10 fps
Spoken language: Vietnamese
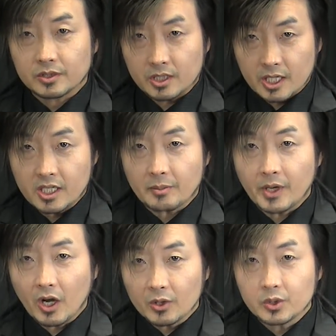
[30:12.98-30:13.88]
tiệt đầu
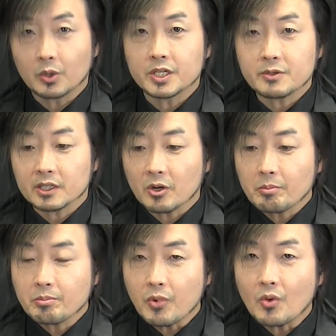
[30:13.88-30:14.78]
bây all lu audit trend tao
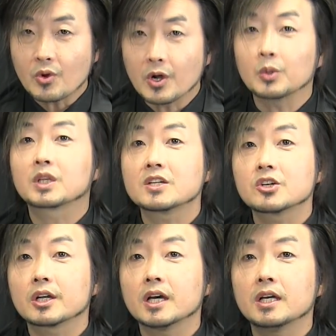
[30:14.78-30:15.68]
bùng cầu tan
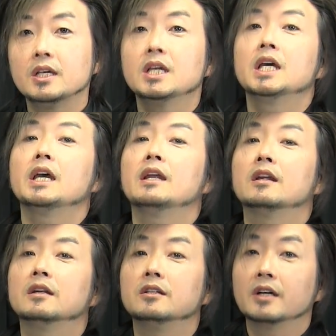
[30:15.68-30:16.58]
cho đó ấy
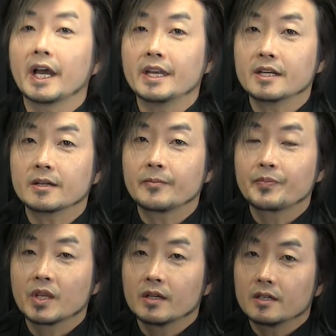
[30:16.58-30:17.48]
là lửa nưng, nâng
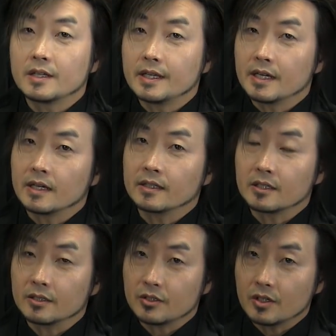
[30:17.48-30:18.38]
li
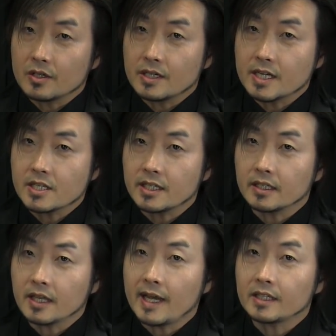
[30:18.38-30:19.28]
tờ cho nó sẽ
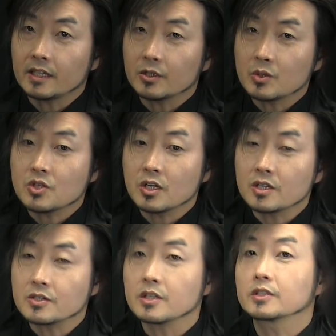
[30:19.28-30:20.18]
đến thay nữa là tốt sau
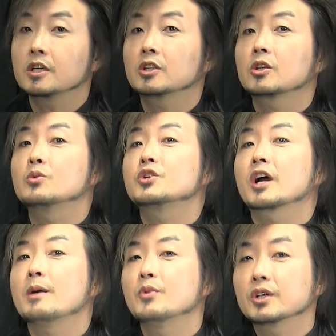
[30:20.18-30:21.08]
lời lời thiết tàu cho
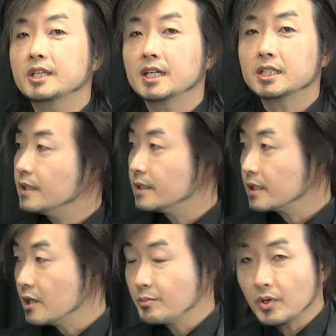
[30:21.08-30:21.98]
các một kia chứ ở
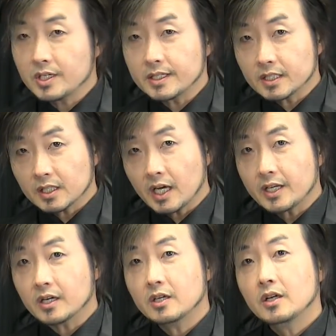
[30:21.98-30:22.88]
tiết lộ poly thất
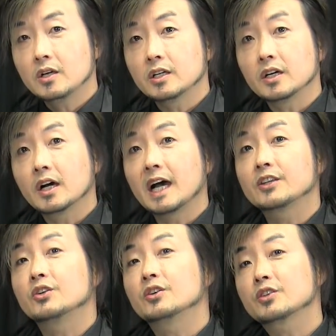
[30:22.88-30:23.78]
thay nó lời nga
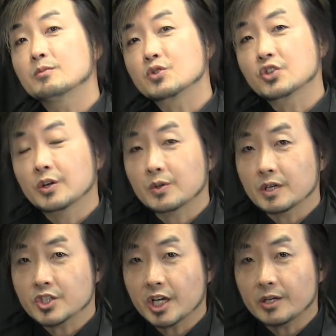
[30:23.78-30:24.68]
cho nó cho một cho rồi
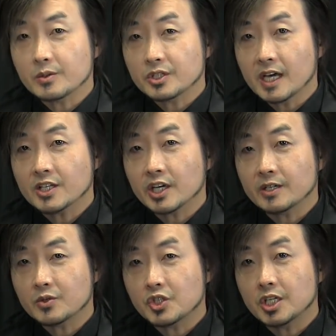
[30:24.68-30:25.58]
là channel xia
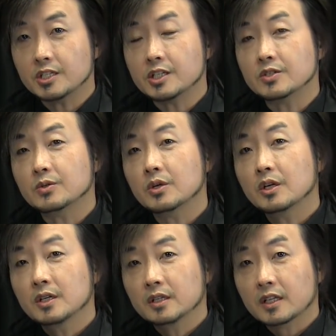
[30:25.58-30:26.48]
channel g thì rồi
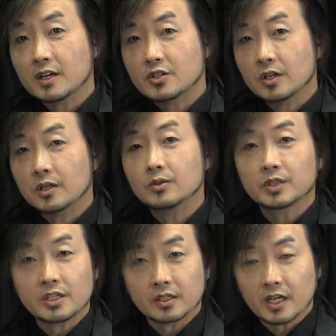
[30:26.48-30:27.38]
tan cho là
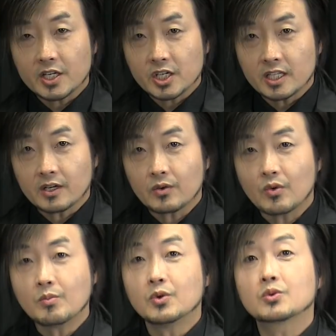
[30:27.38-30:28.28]
lúc tết cho thay sai thì
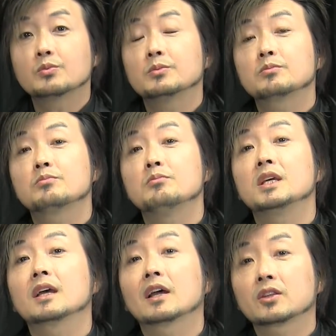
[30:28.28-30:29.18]
cũng một
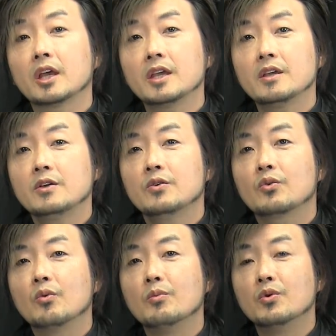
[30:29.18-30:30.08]
mi cà tê
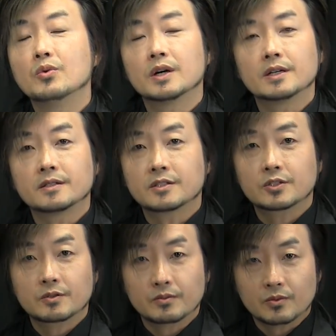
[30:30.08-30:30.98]
cú mù ờ,
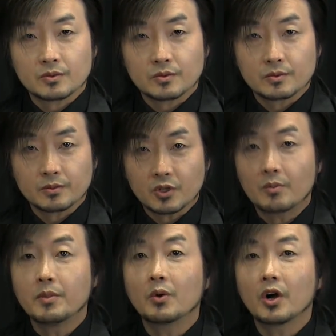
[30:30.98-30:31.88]

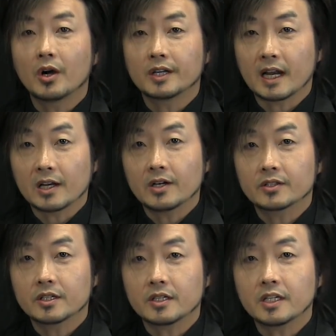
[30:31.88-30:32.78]
trổ mong khó nản lo
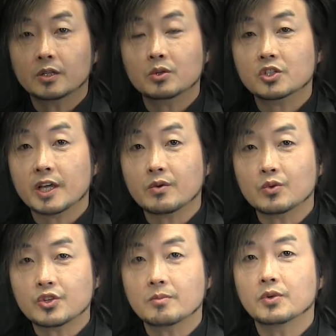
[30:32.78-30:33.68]
thì nên thằng tôi sai
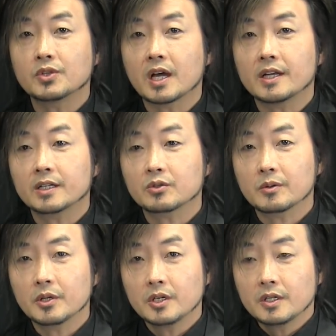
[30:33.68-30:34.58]
cú chống bộ cha thằng
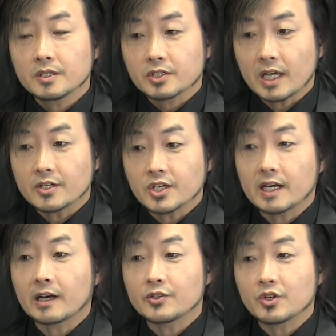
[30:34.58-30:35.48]
tôi sai lựa ra
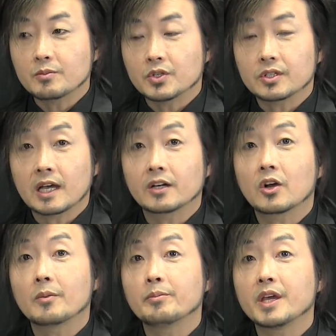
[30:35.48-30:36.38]
nản nó chống bộ cha nó
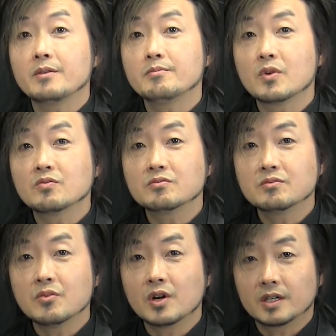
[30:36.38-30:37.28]
có bê
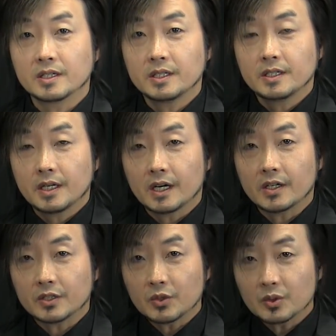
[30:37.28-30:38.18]
mong mua ờ,
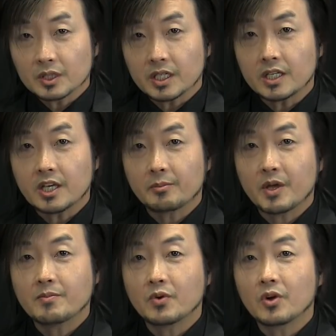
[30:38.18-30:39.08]
nung kỳ thì
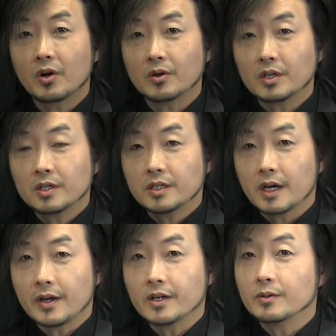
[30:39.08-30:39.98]
bê mong hộ
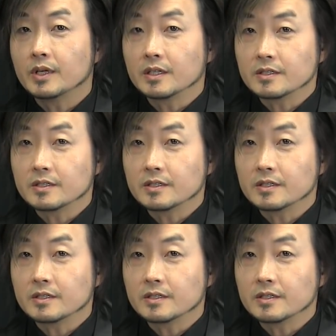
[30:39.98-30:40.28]
ấy ờ, nào